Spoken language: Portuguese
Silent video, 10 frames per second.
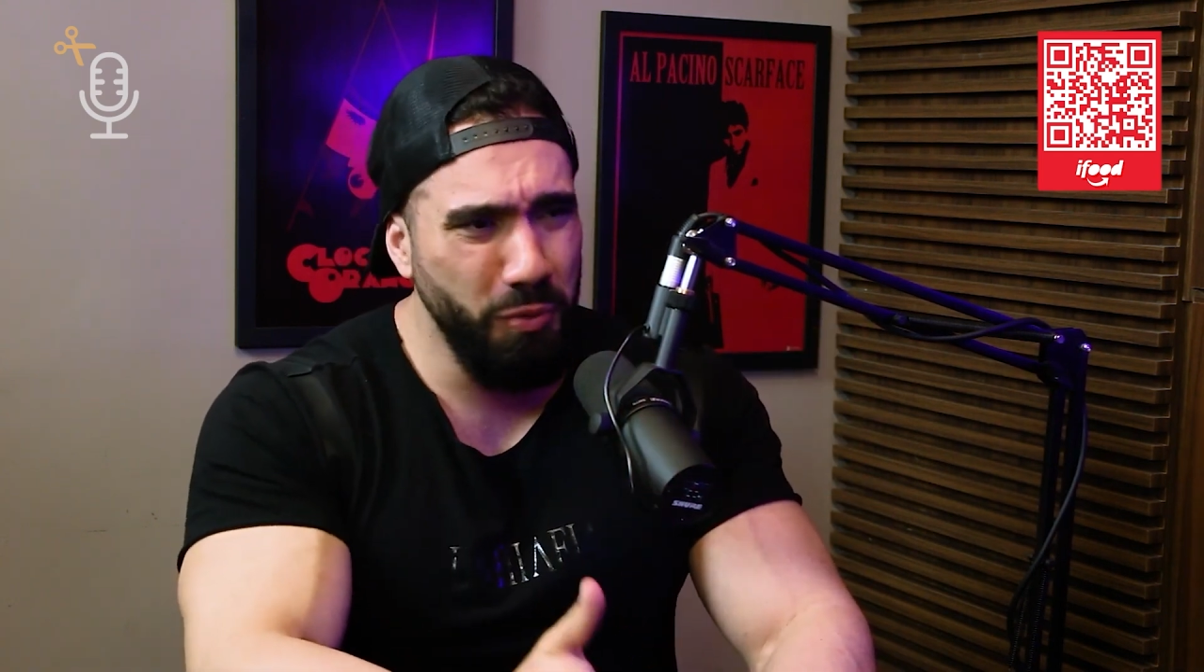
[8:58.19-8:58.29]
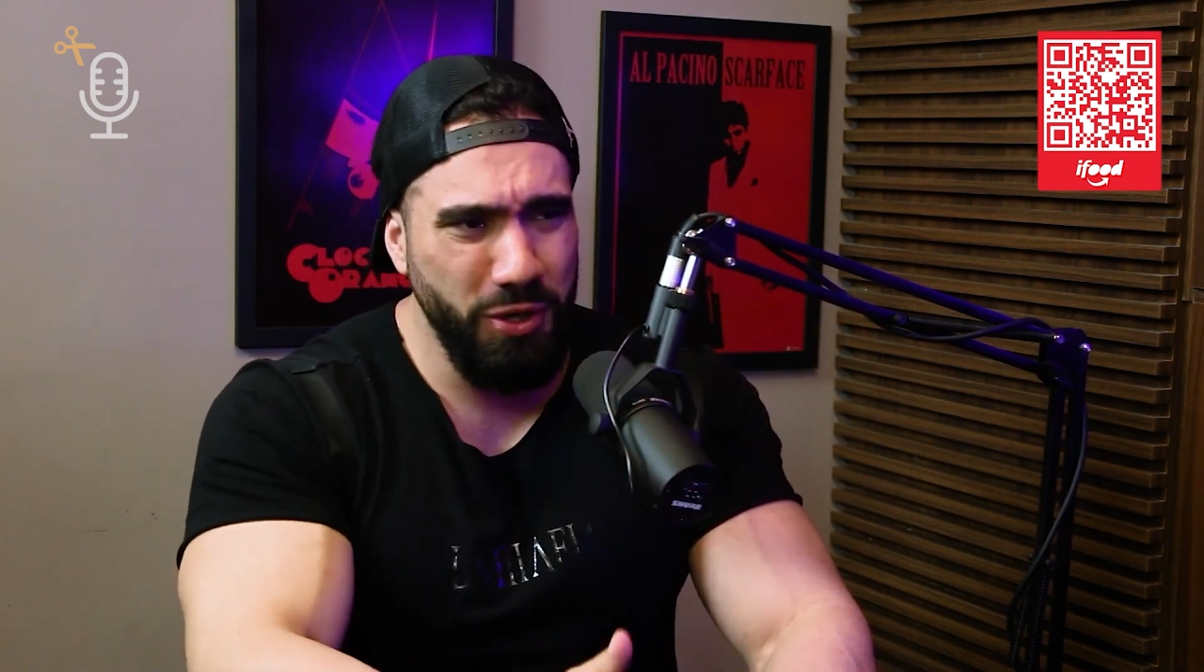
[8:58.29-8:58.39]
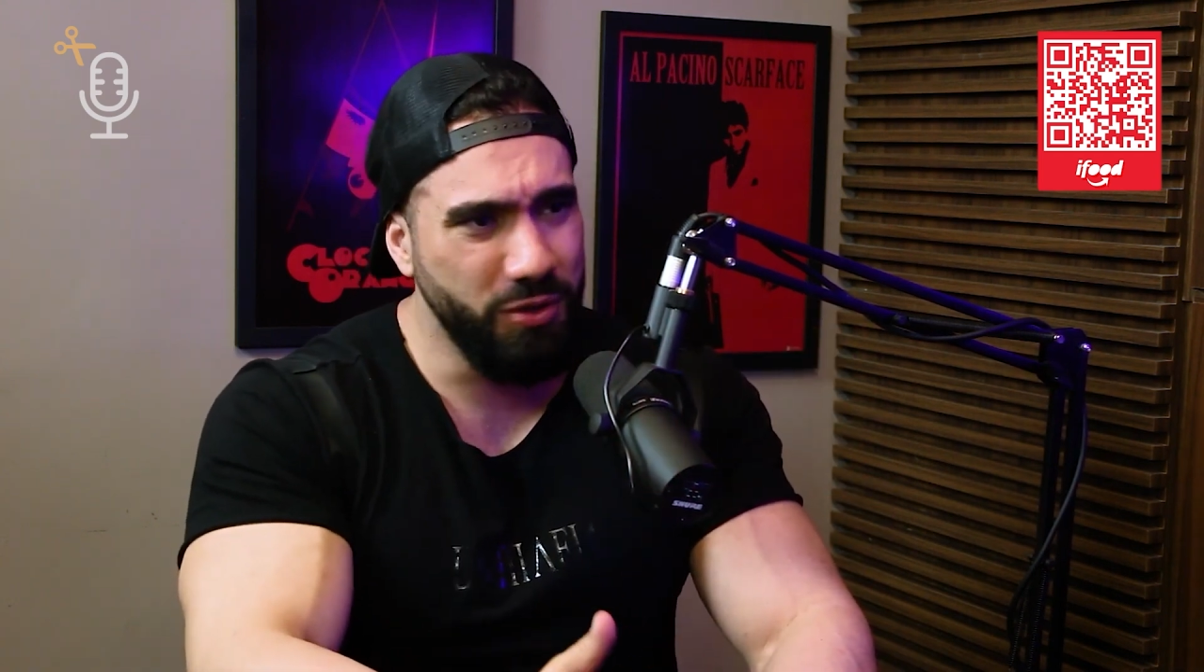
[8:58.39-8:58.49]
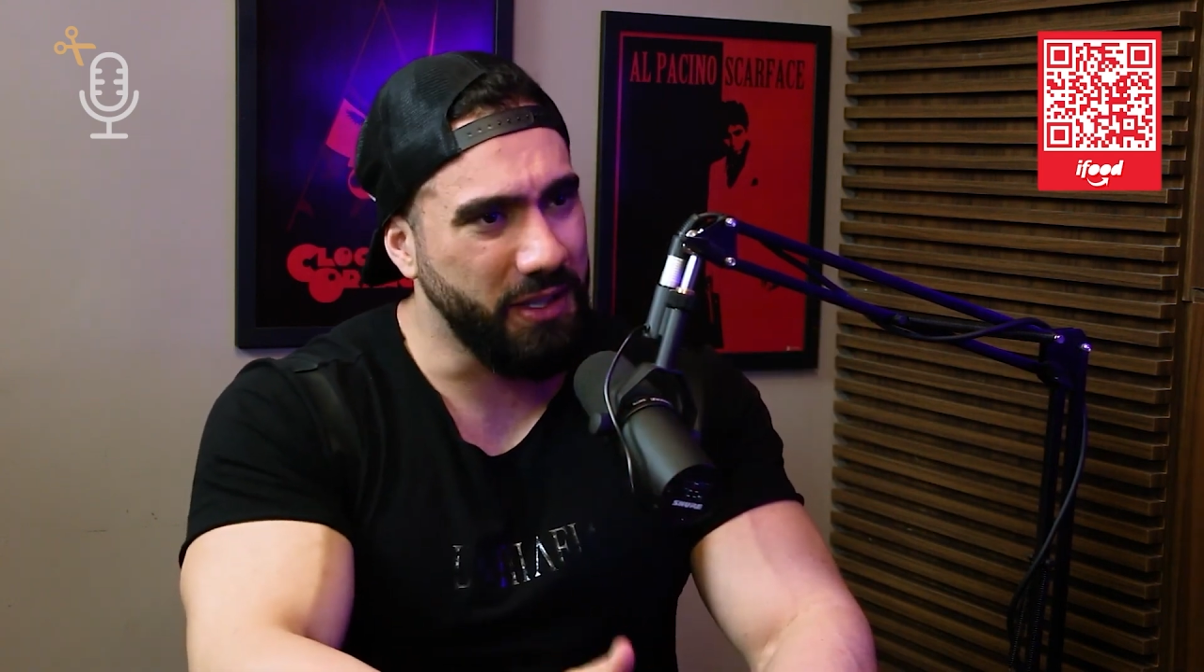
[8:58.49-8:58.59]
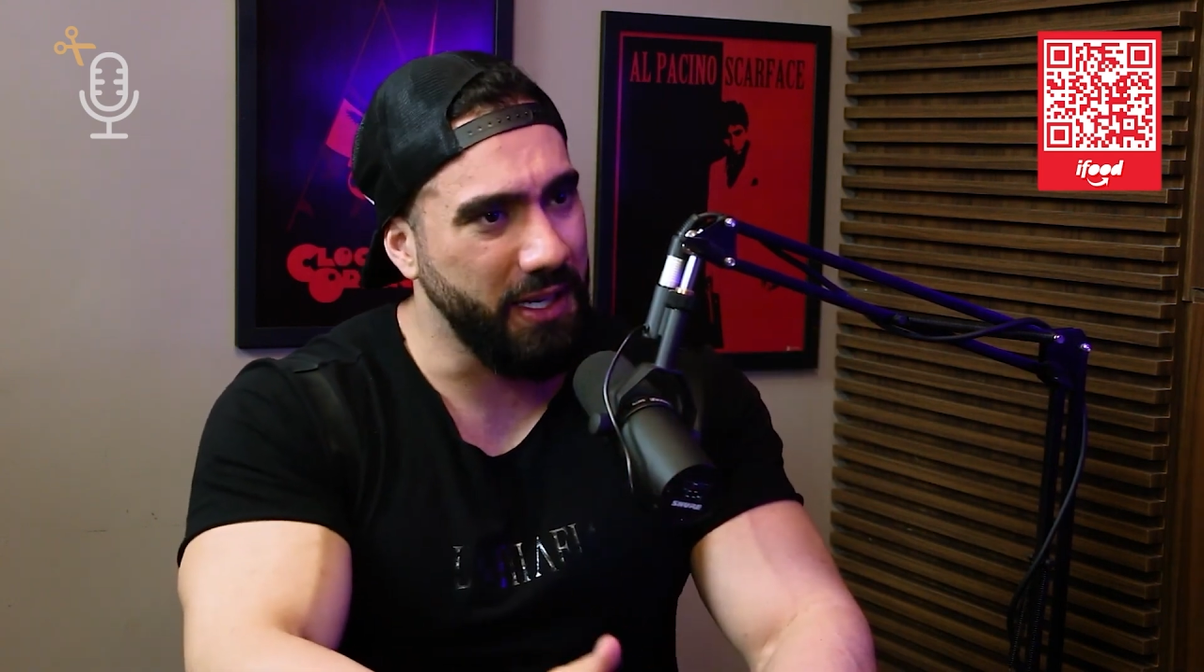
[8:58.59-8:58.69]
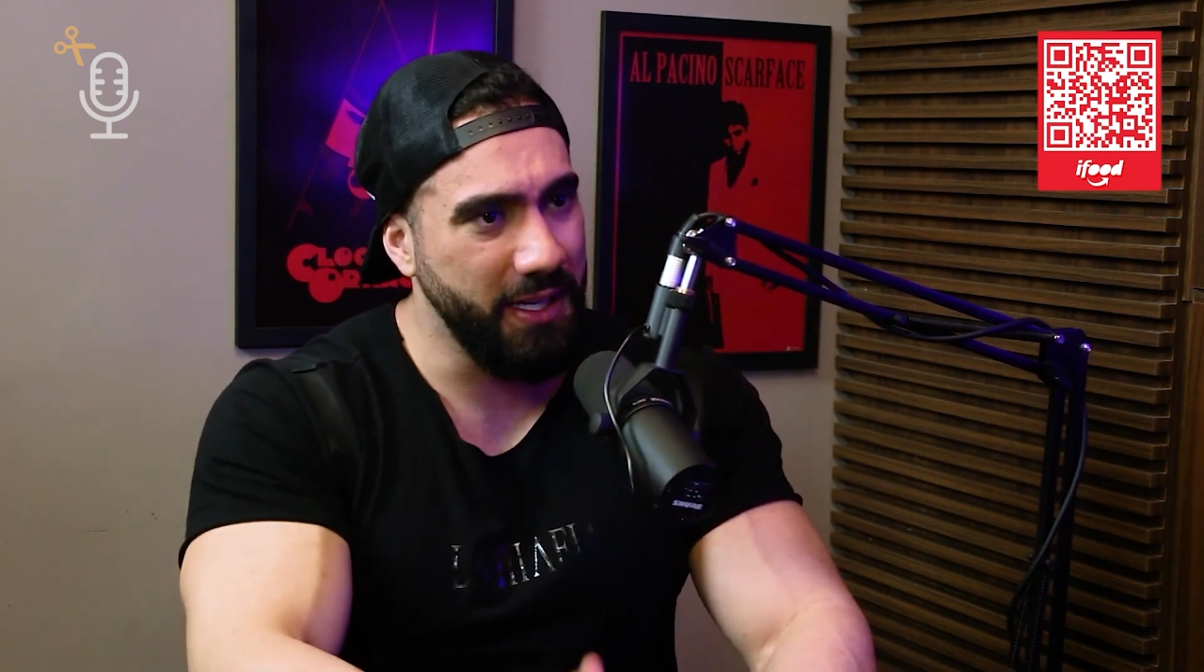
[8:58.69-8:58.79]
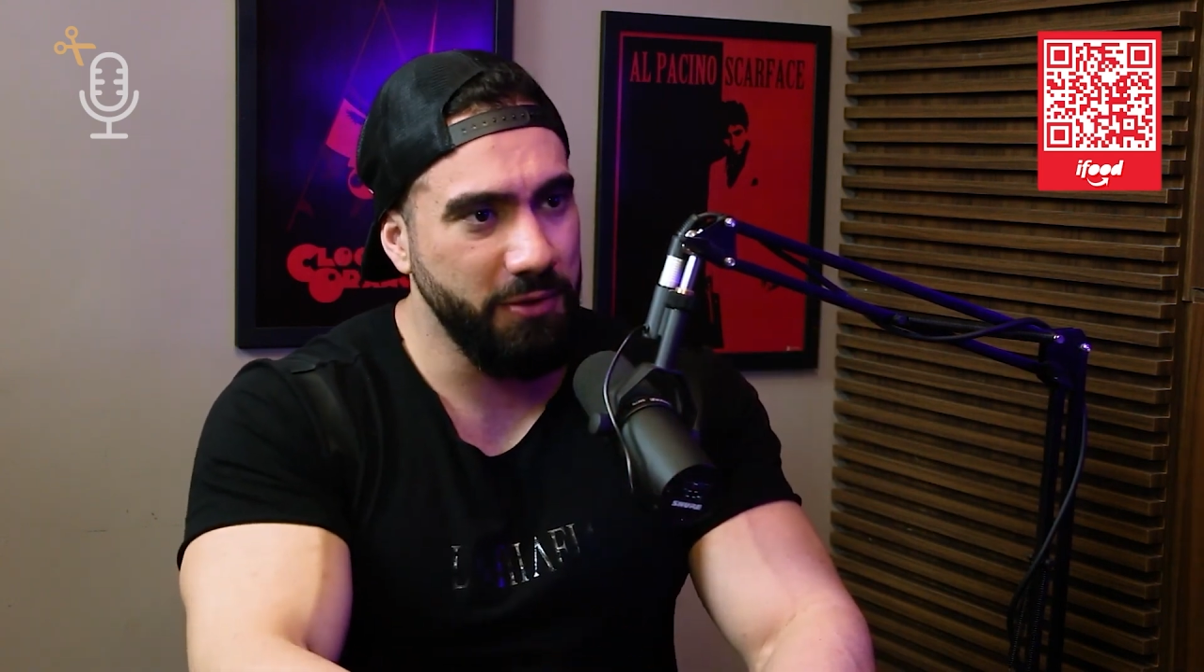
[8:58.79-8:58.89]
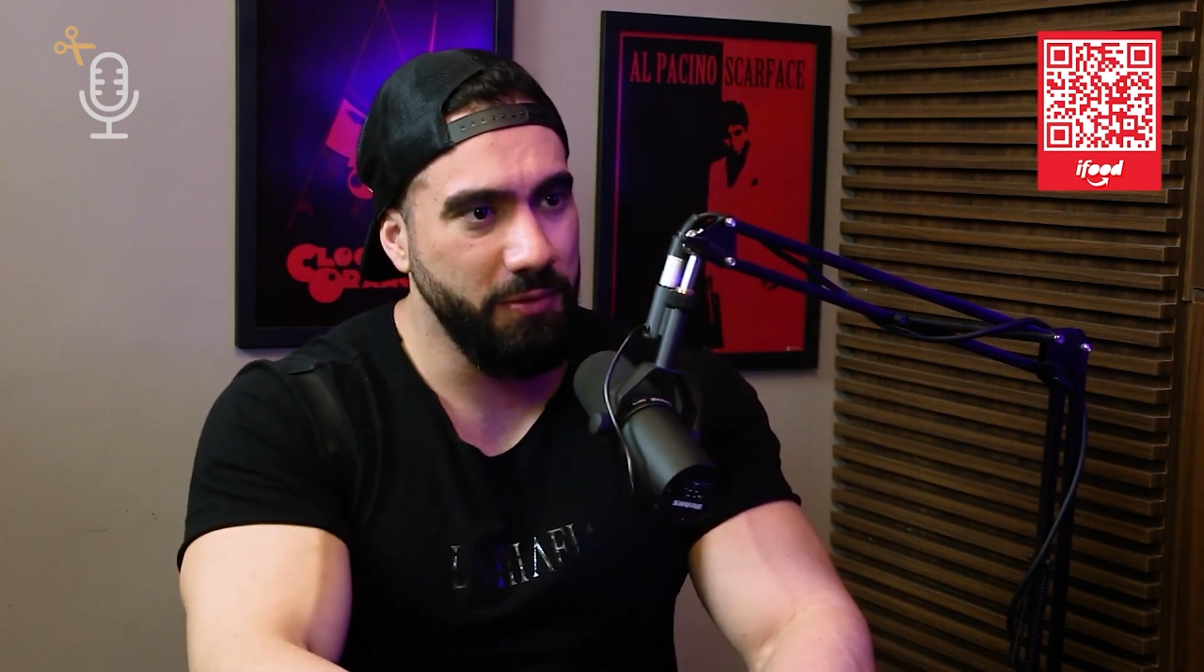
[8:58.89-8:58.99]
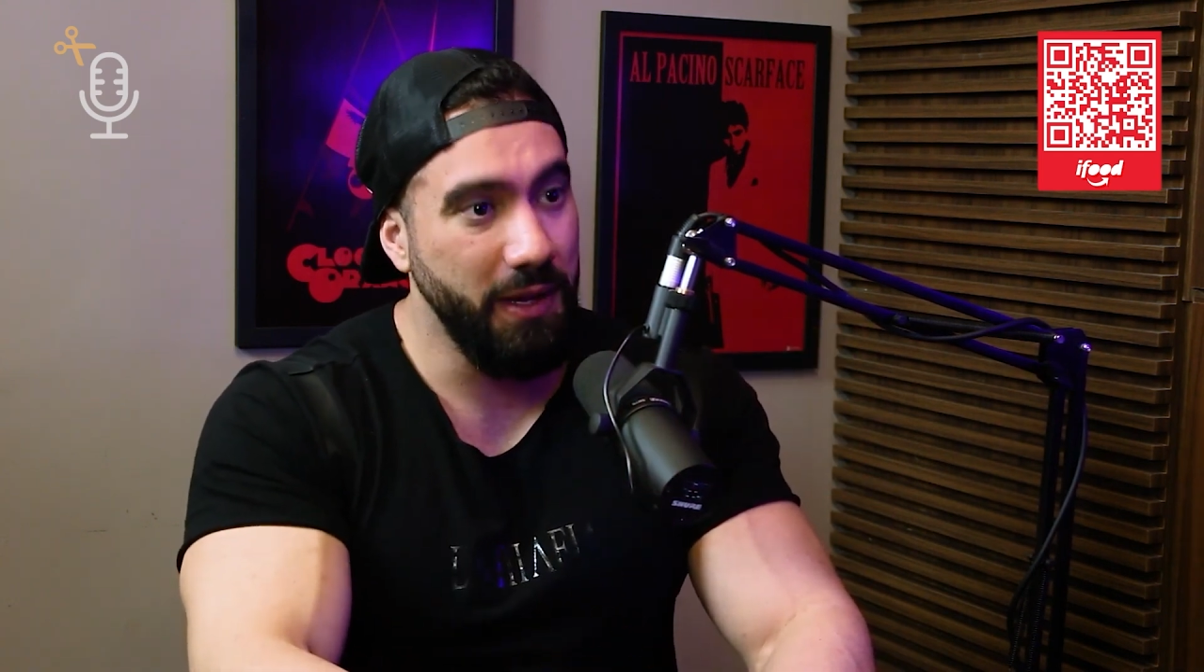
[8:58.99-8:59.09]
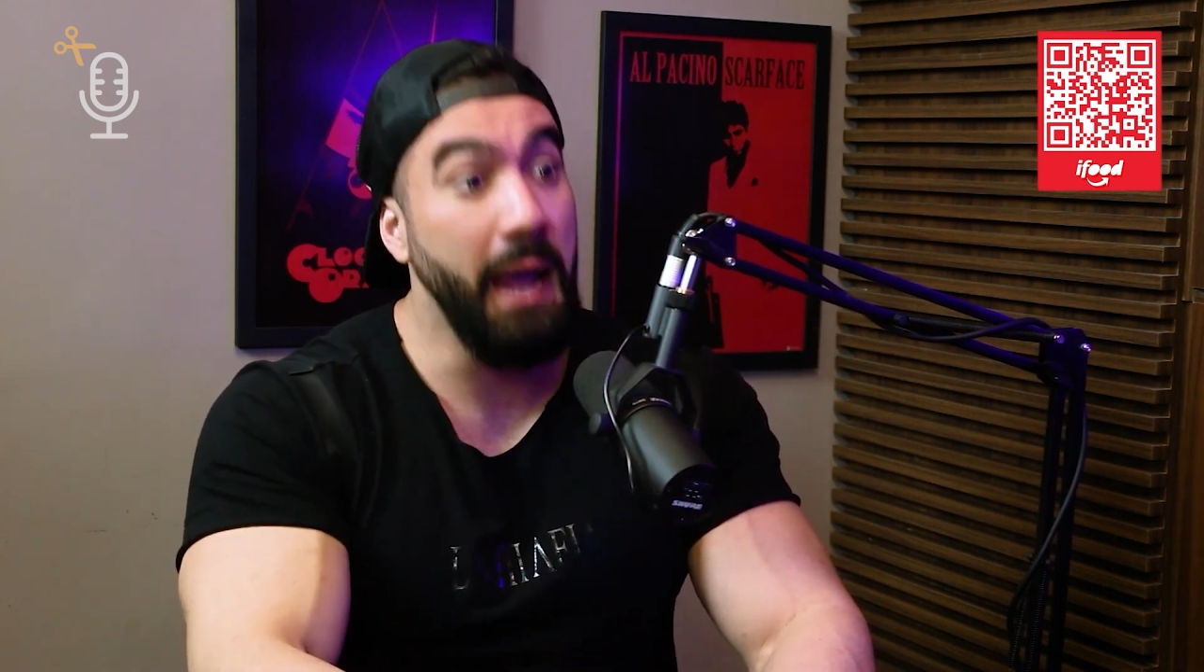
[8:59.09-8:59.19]
muito
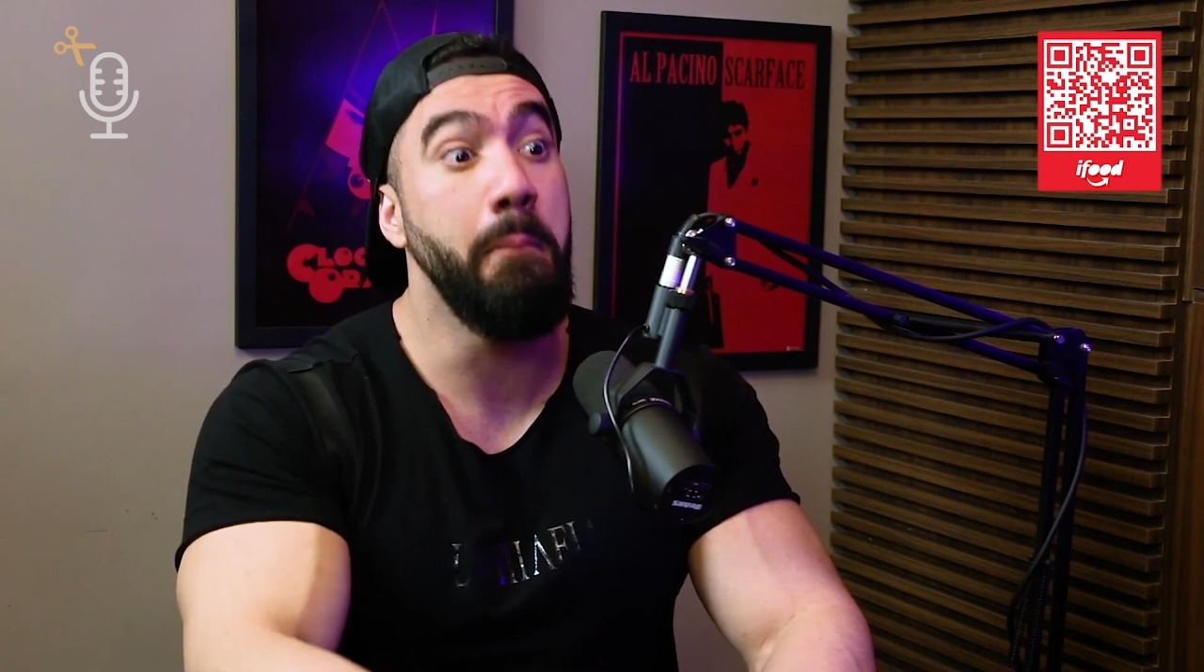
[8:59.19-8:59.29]
treino.